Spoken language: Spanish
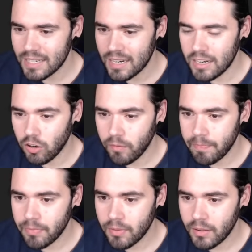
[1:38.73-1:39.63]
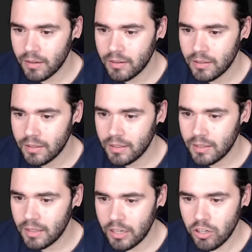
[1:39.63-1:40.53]
No.
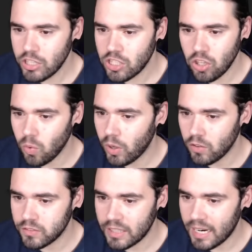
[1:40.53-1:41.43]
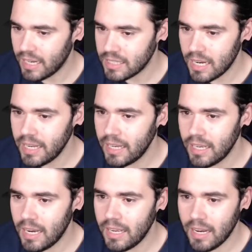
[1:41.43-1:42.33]
No es Tower of Trials. Ahí,
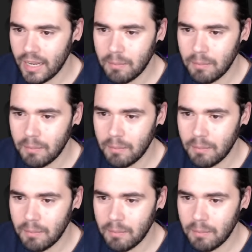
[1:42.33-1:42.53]
ahí aquí han